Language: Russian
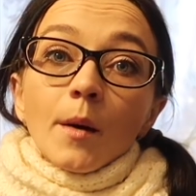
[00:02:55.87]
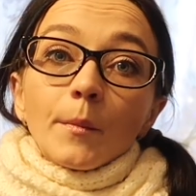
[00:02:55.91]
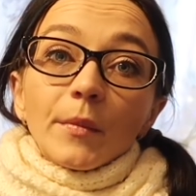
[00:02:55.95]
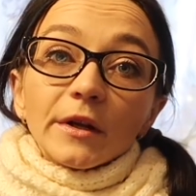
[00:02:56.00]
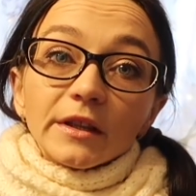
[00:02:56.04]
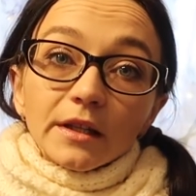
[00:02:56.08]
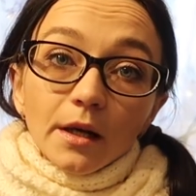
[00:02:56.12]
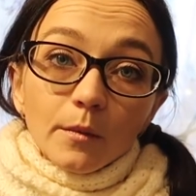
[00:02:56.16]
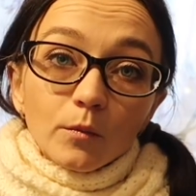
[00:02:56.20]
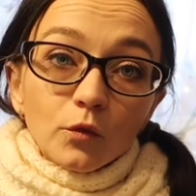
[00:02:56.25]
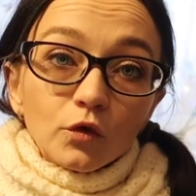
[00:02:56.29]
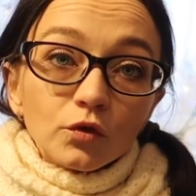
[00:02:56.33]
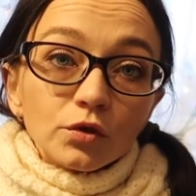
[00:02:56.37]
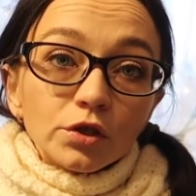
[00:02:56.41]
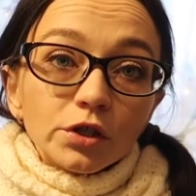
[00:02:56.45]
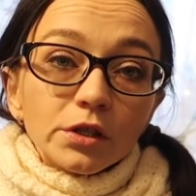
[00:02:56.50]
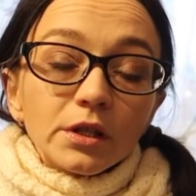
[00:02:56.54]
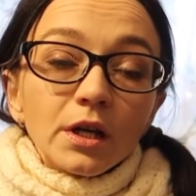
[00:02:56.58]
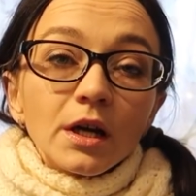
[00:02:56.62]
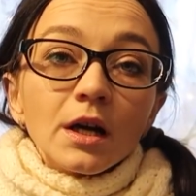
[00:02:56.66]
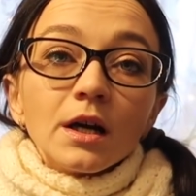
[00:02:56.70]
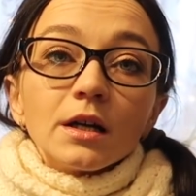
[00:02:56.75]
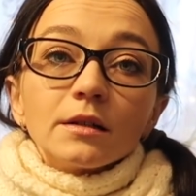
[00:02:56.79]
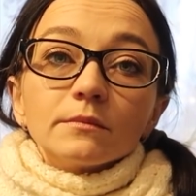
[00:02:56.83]
потому
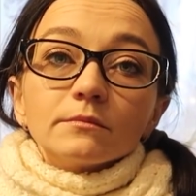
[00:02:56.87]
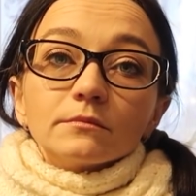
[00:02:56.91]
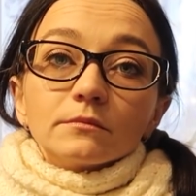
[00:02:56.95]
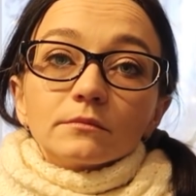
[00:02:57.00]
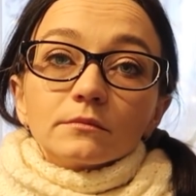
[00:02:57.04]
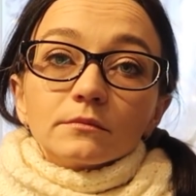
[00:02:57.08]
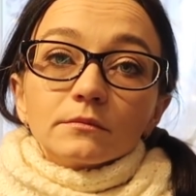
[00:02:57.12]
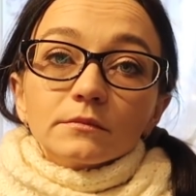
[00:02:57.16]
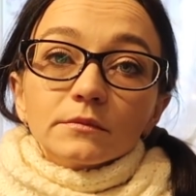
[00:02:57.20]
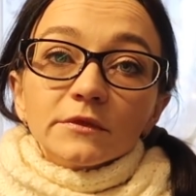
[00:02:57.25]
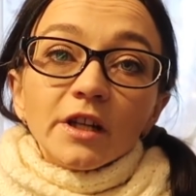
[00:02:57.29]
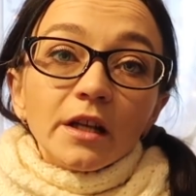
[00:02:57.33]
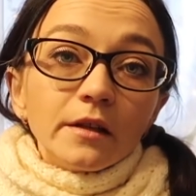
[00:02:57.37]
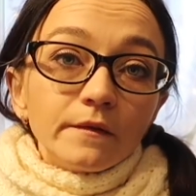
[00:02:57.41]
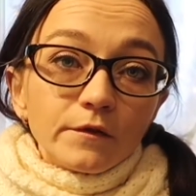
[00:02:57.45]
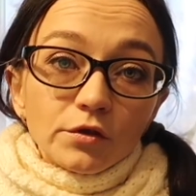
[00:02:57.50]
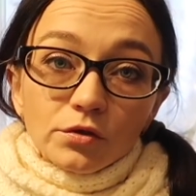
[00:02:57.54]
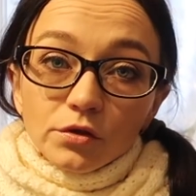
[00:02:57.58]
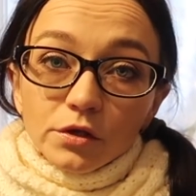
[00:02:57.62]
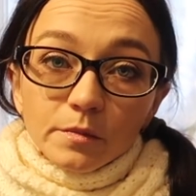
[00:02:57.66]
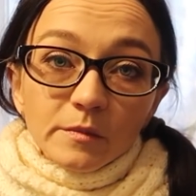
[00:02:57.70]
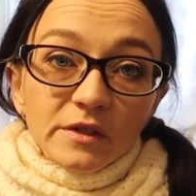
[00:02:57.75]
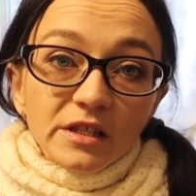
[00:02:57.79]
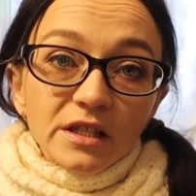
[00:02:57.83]
что я не
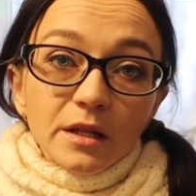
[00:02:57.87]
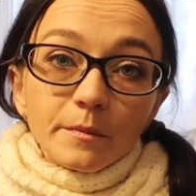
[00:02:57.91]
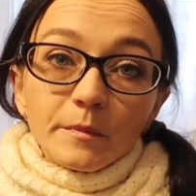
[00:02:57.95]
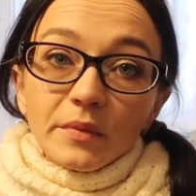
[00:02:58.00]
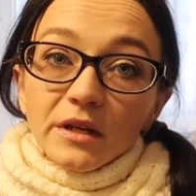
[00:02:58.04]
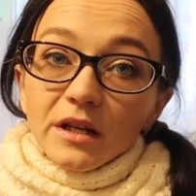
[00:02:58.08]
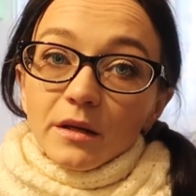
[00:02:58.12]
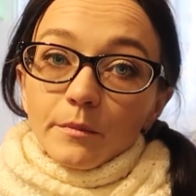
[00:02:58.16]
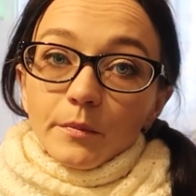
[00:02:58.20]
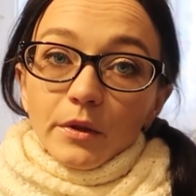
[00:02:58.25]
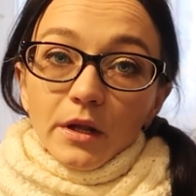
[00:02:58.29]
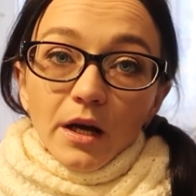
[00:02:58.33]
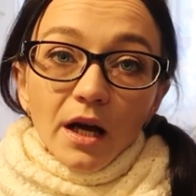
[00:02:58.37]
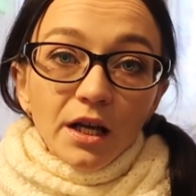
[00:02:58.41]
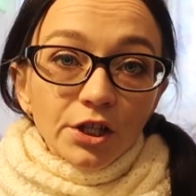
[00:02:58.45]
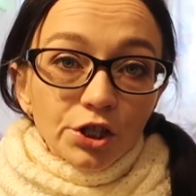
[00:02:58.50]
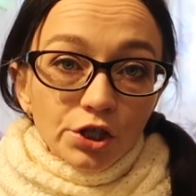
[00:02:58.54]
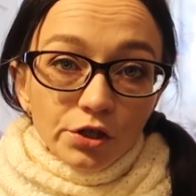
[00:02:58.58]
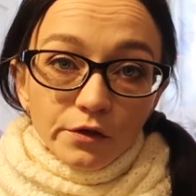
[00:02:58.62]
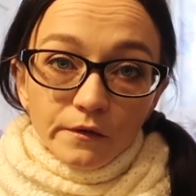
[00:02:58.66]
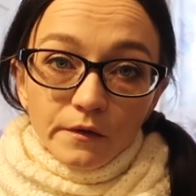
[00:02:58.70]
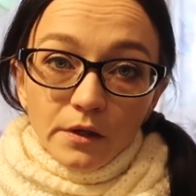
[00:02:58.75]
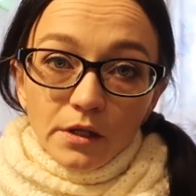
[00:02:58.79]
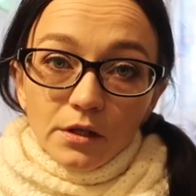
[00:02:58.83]
вижу смысла
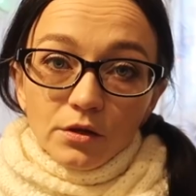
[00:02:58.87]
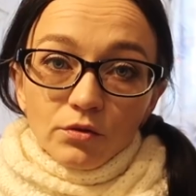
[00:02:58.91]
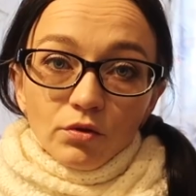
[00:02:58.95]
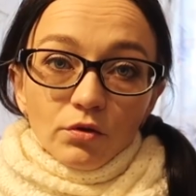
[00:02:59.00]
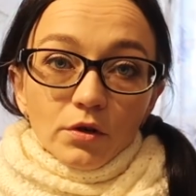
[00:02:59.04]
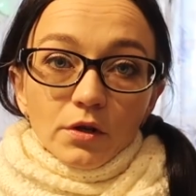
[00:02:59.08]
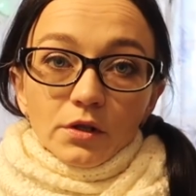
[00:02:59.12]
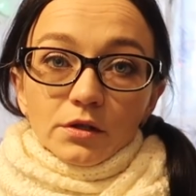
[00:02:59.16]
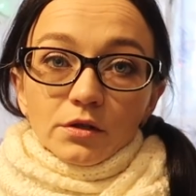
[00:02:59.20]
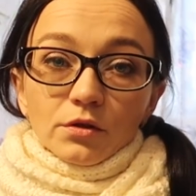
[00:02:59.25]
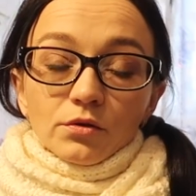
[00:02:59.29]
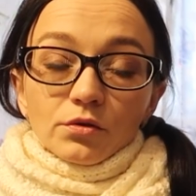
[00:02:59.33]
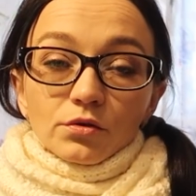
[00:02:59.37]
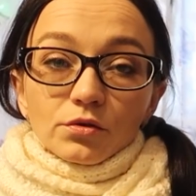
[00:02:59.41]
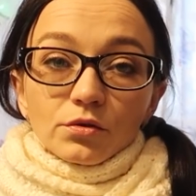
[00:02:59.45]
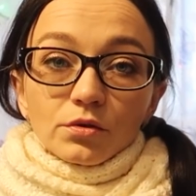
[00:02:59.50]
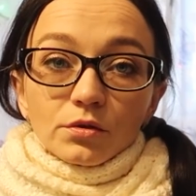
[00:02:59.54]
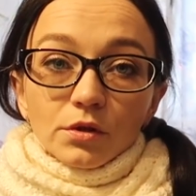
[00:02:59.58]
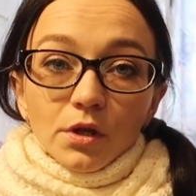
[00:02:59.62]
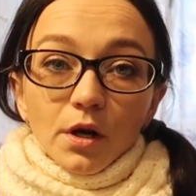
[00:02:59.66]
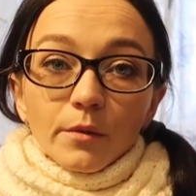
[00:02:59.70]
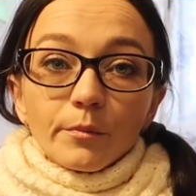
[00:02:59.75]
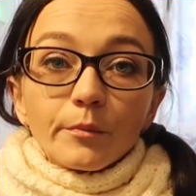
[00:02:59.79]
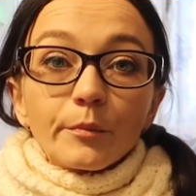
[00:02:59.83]
переплачивать только за то,
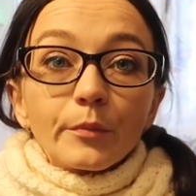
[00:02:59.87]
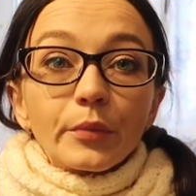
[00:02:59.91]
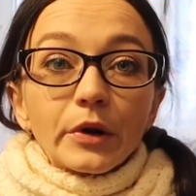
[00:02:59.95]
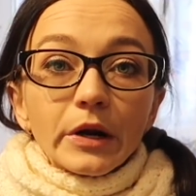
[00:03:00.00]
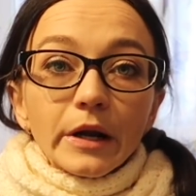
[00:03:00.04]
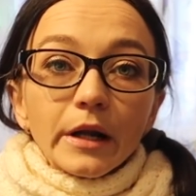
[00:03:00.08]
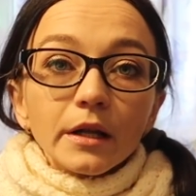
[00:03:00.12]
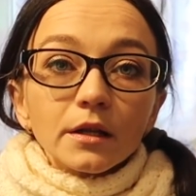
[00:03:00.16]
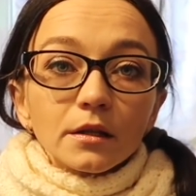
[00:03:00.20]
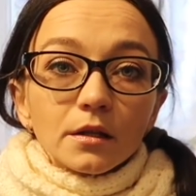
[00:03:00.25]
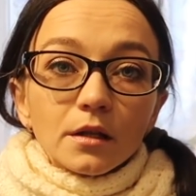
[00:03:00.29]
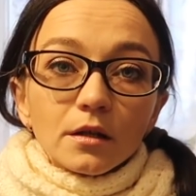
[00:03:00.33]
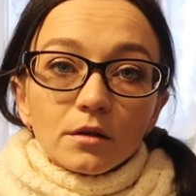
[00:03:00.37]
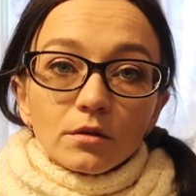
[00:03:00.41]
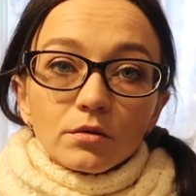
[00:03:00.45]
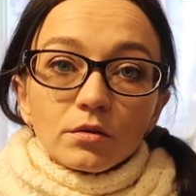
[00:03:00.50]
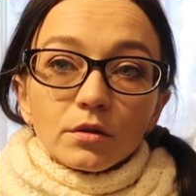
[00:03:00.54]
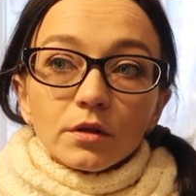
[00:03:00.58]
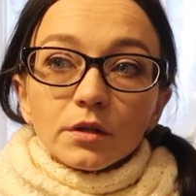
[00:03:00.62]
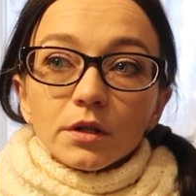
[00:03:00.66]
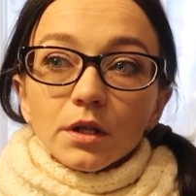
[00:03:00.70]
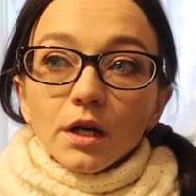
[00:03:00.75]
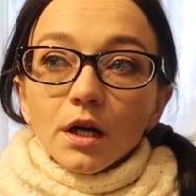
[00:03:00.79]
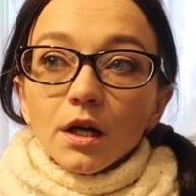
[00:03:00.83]
что там бренд
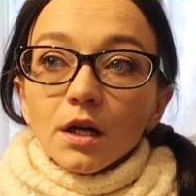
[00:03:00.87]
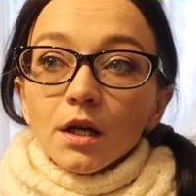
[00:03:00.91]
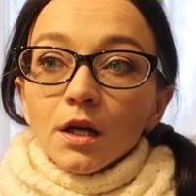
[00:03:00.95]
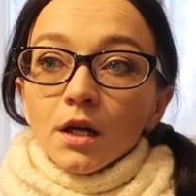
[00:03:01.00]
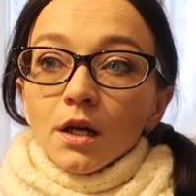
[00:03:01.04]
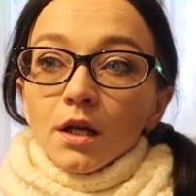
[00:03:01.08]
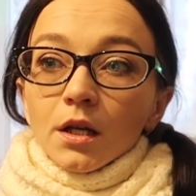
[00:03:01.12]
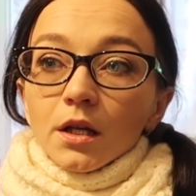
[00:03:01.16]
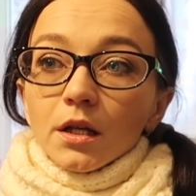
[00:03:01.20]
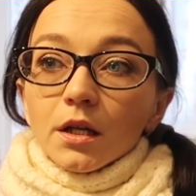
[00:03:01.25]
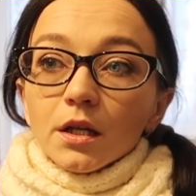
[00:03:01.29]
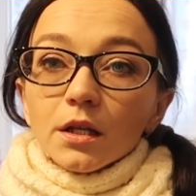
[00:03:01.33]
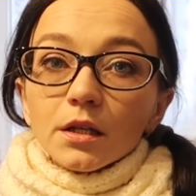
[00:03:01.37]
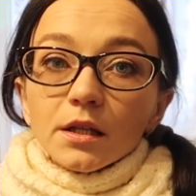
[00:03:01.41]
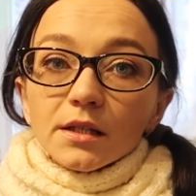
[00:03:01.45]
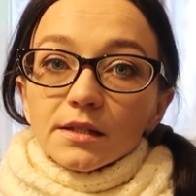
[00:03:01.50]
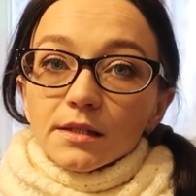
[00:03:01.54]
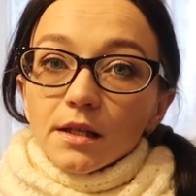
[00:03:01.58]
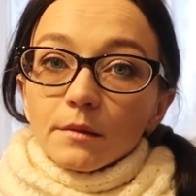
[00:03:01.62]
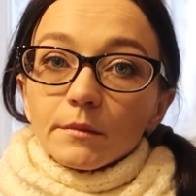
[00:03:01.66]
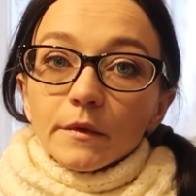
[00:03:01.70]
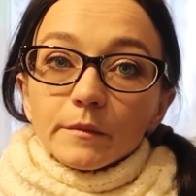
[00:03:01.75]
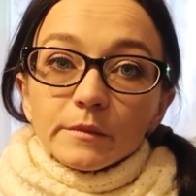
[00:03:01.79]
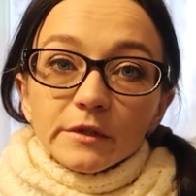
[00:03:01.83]
какой-то, и на
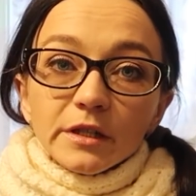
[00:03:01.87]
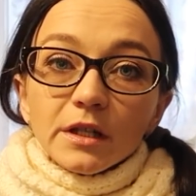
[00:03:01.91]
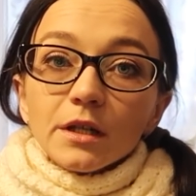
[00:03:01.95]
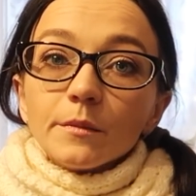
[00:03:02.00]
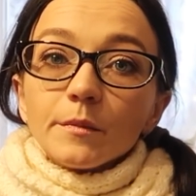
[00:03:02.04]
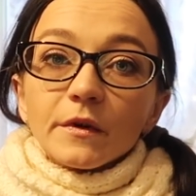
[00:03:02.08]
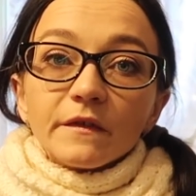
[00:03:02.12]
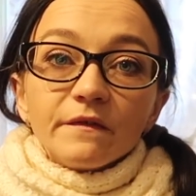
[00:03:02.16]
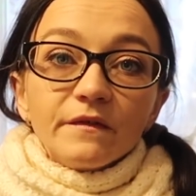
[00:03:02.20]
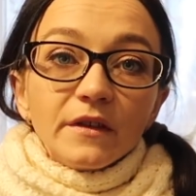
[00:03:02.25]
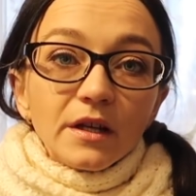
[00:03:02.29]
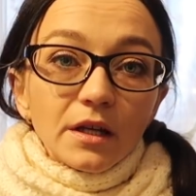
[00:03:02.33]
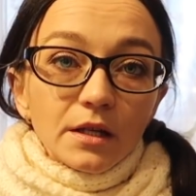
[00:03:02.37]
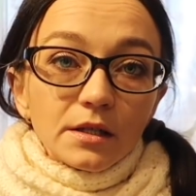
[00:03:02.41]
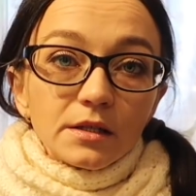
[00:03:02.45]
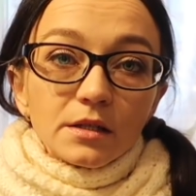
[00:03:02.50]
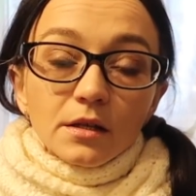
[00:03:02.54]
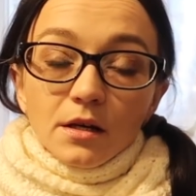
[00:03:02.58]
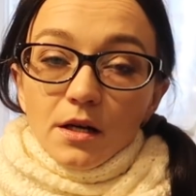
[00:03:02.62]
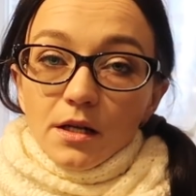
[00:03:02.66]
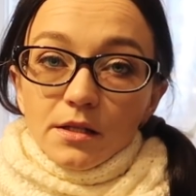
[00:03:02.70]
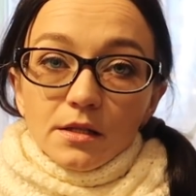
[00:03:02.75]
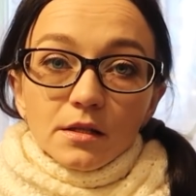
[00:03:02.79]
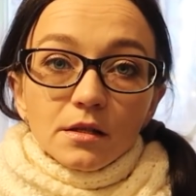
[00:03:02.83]
самом деле,
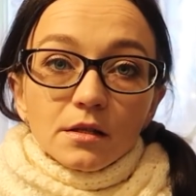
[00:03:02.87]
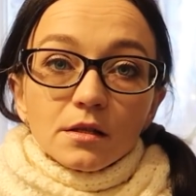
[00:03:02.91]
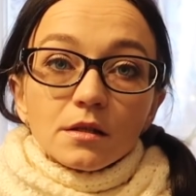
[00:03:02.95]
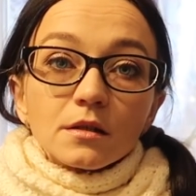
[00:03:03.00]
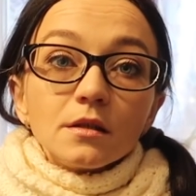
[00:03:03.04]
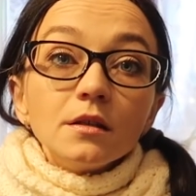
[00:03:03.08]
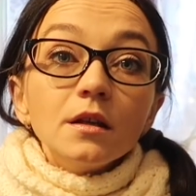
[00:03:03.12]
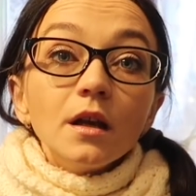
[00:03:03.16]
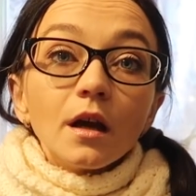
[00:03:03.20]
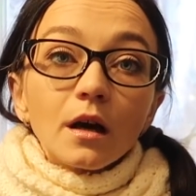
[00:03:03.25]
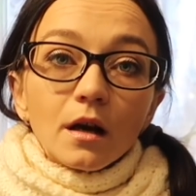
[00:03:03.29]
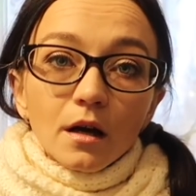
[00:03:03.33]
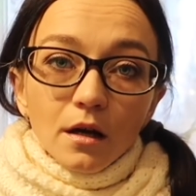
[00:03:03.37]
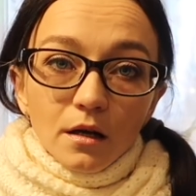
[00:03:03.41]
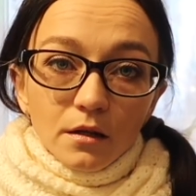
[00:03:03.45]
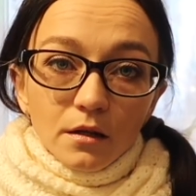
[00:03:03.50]
поверьте, разницы не,